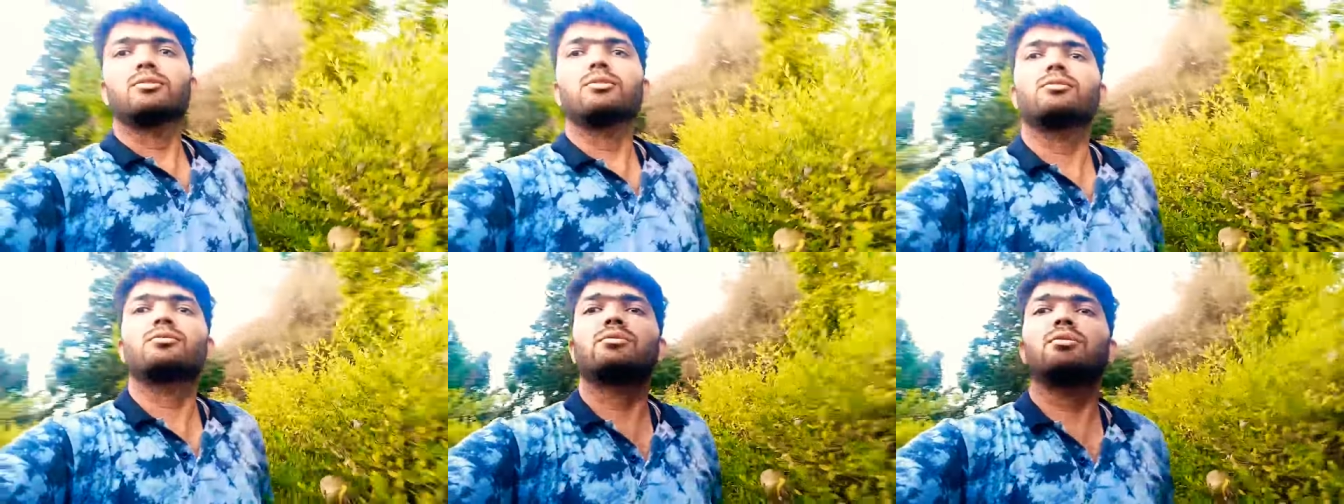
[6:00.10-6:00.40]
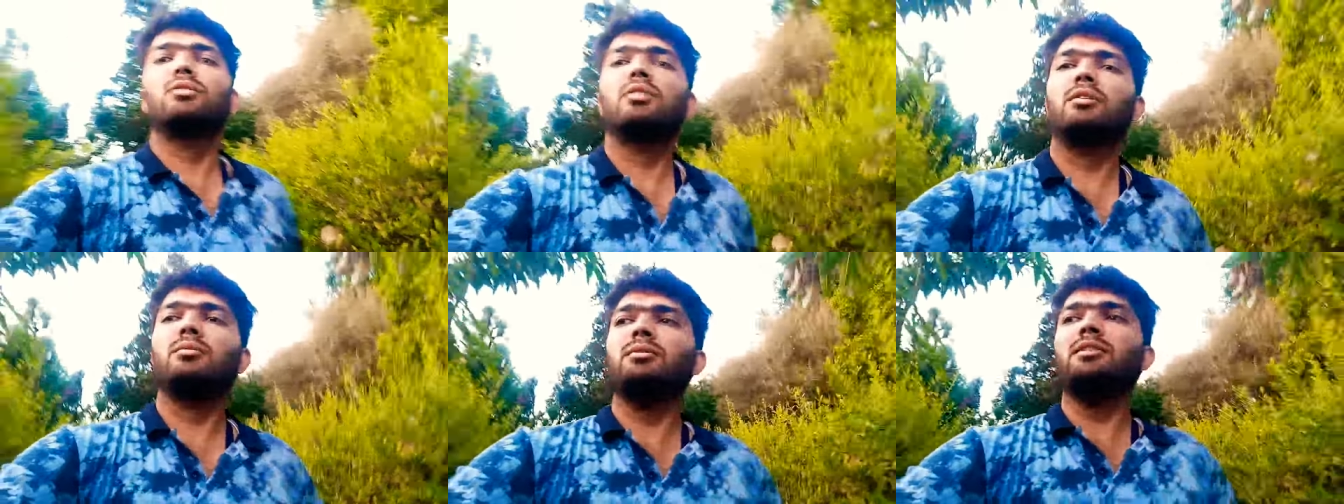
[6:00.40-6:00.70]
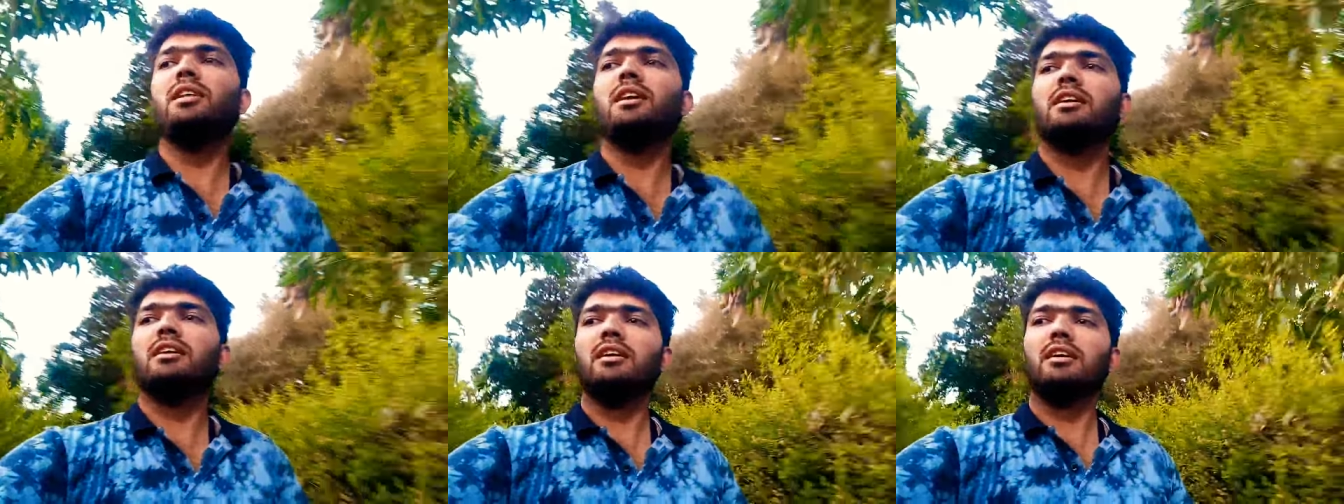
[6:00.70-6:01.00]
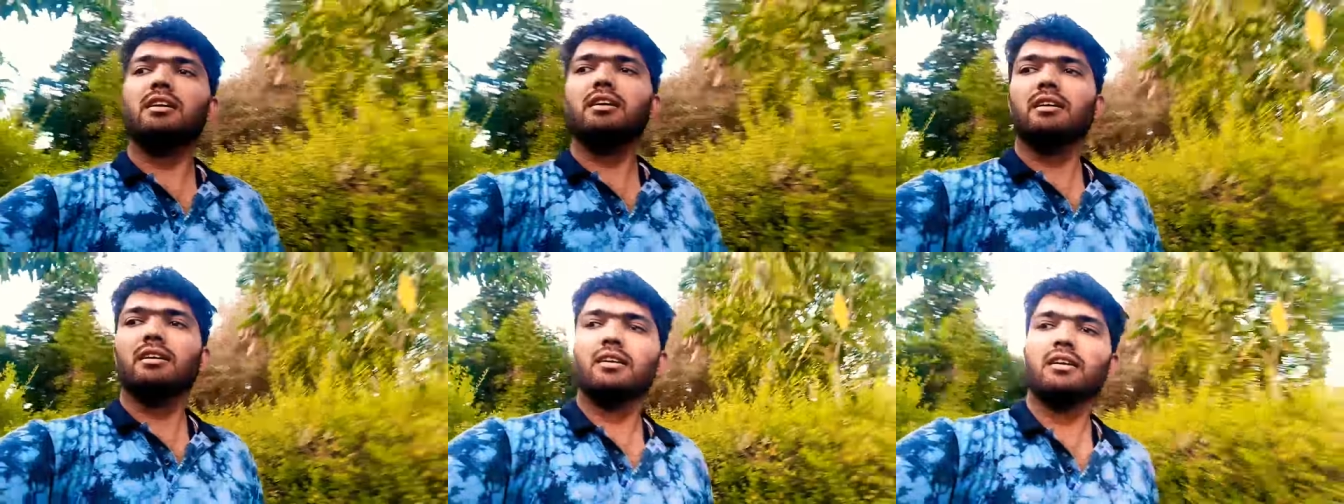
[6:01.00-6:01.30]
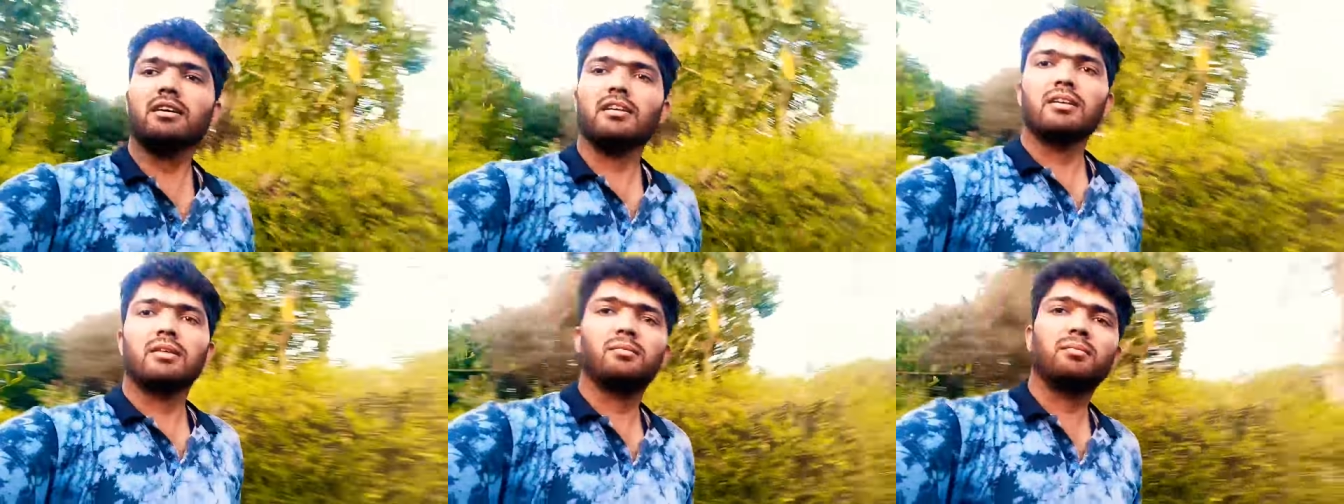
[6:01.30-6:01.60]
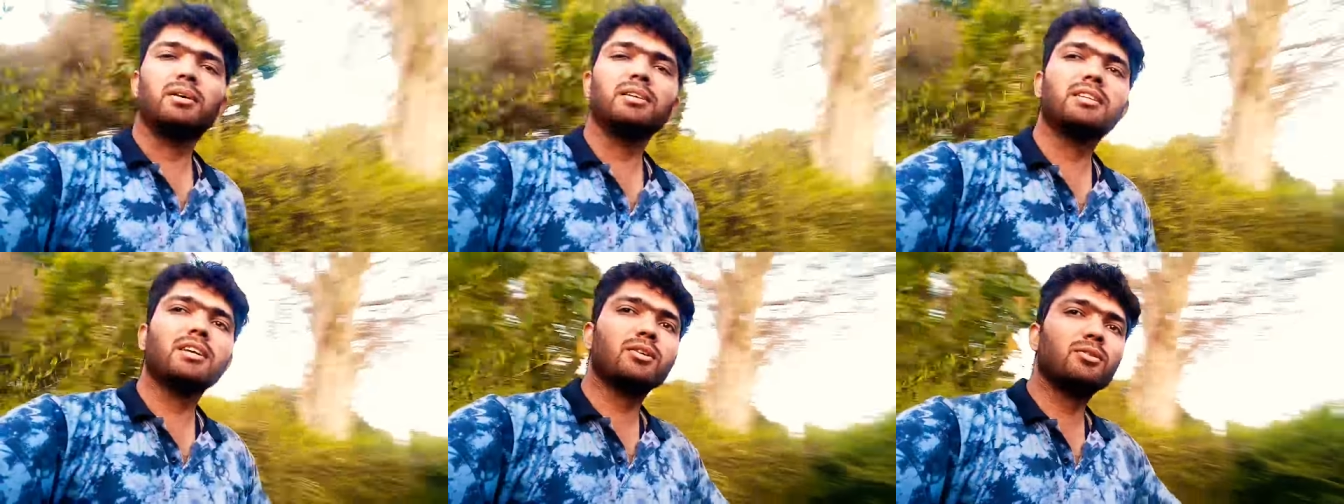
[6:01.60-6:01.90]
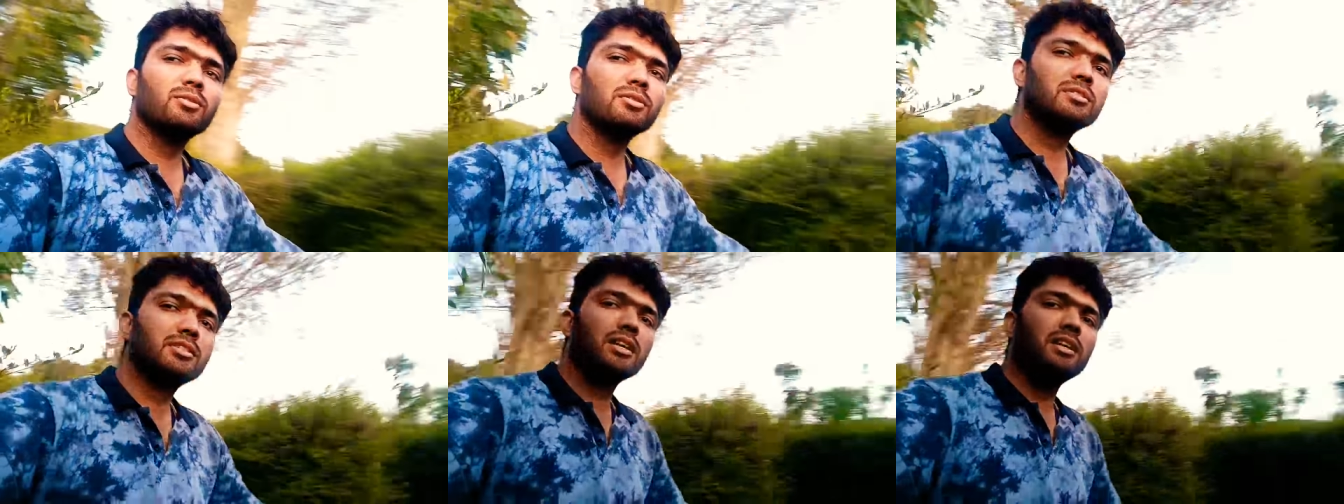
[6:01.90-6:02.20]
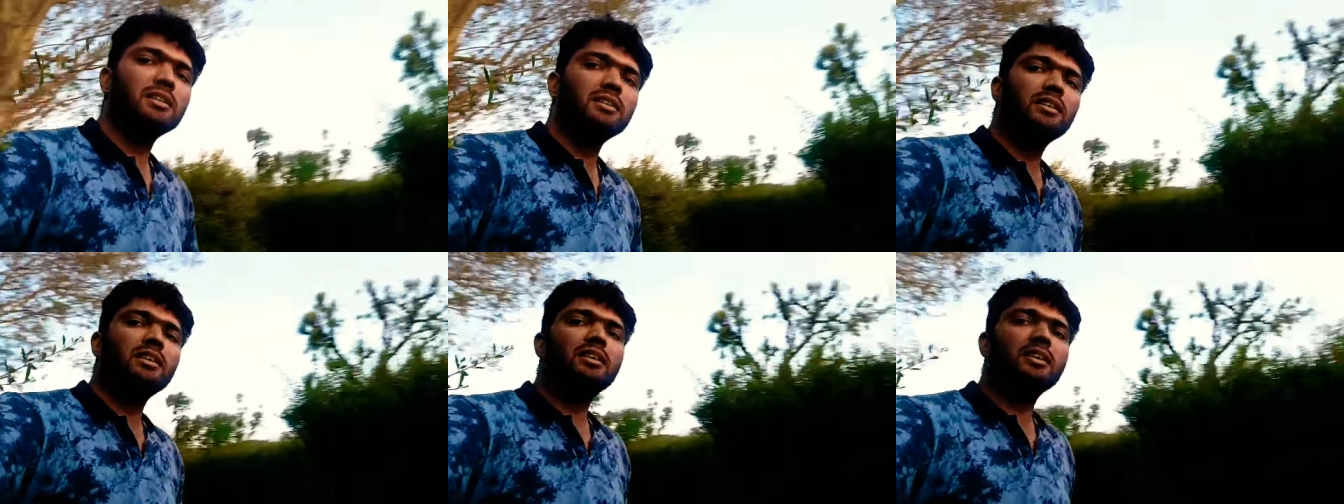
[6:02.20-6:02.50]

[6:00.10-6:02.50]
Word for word: तो दोस्तों अभी देखिए बचा कौन सा